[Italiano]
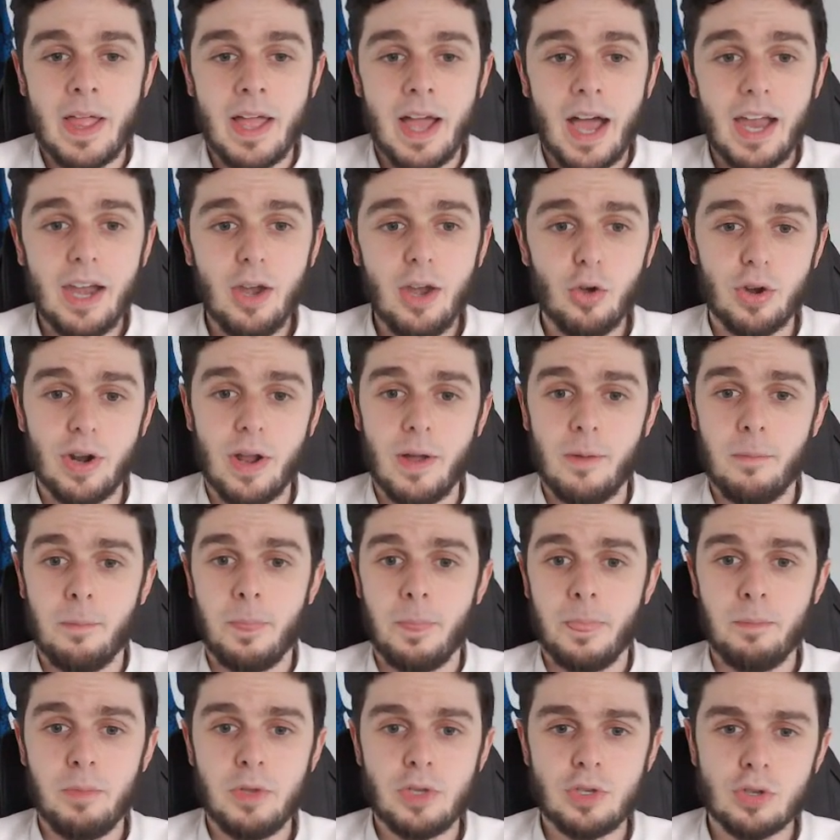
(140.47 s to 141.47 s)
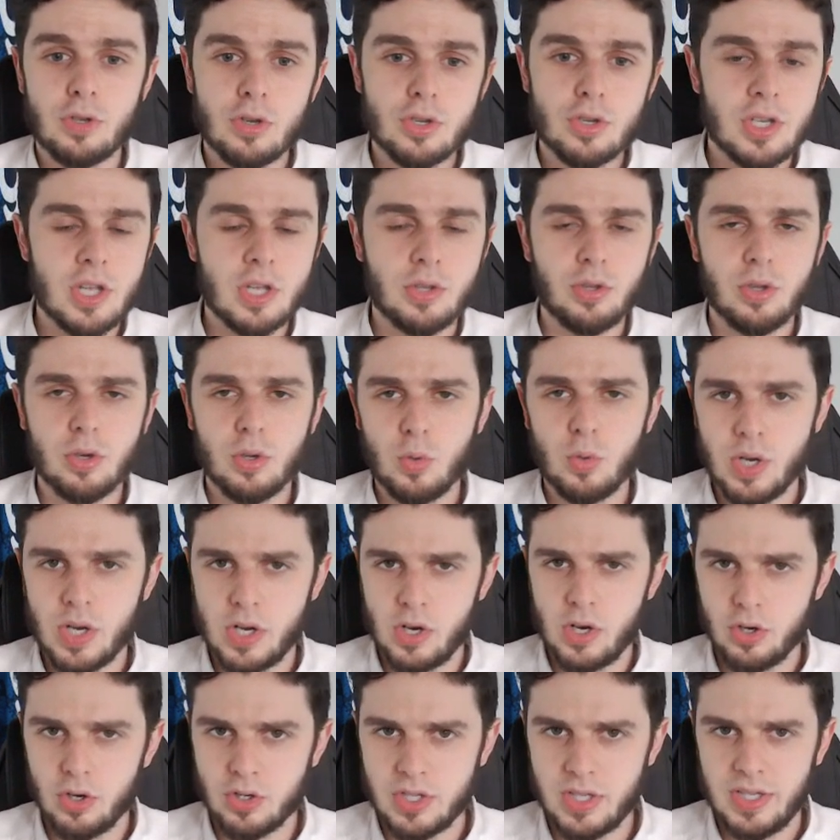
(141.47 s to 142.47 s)
Allora, mi sono segnato alcune
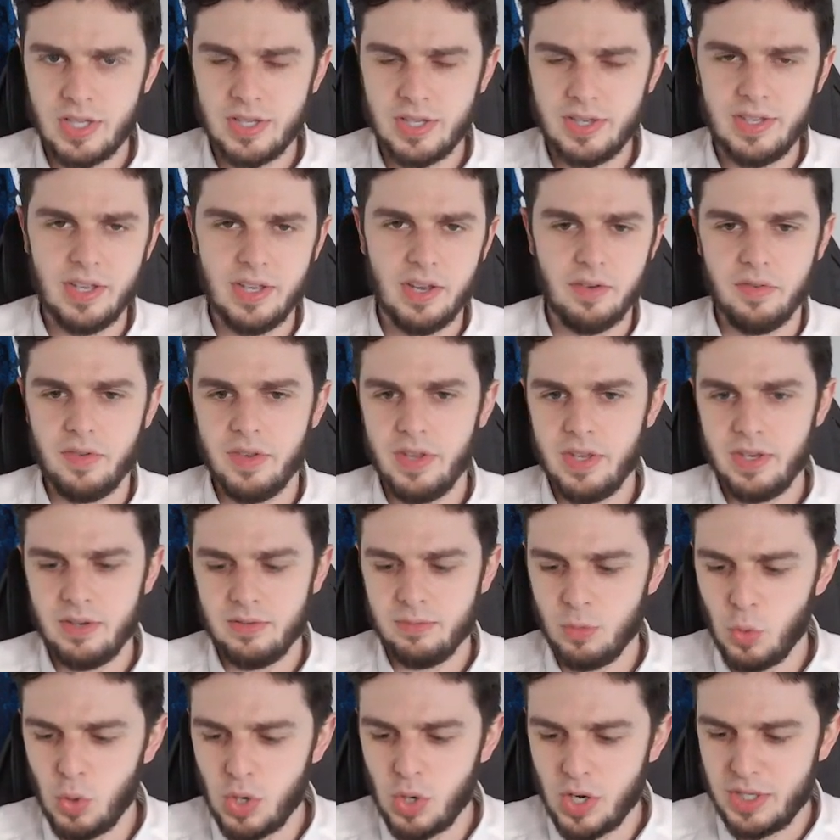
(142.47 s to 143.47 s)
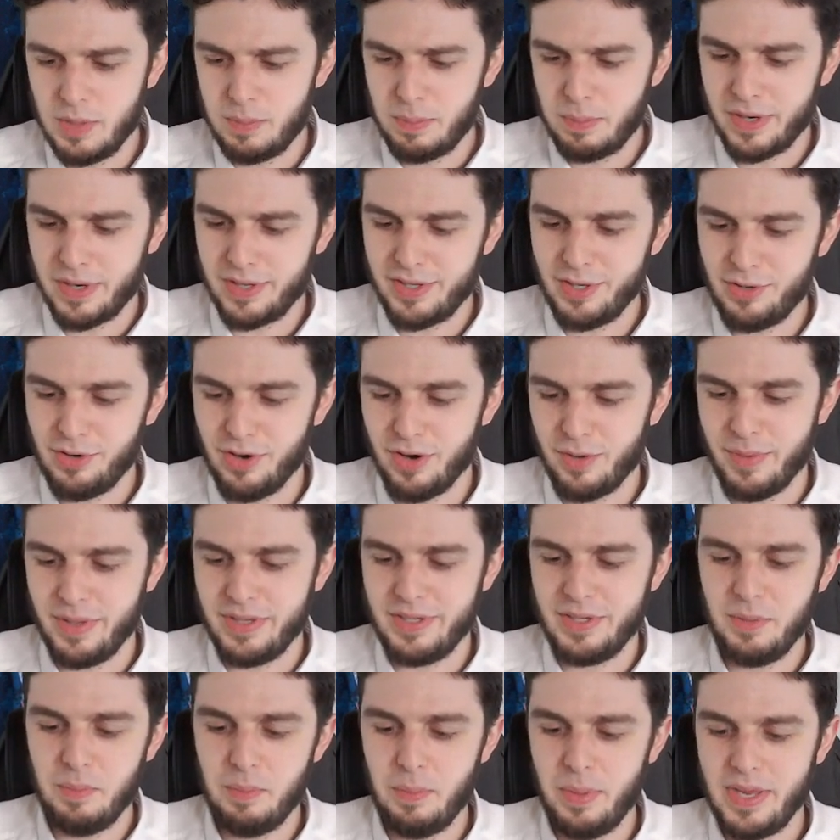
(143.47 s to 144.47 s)
cose da dirvi, nulla di
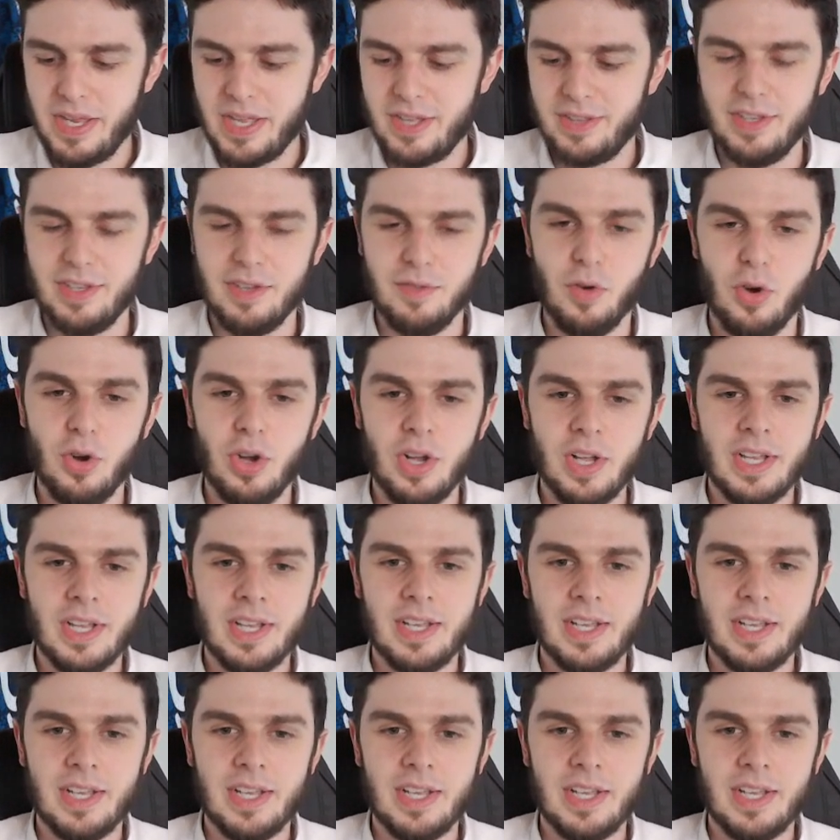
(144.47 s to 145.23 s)
particolarmente impegnativo.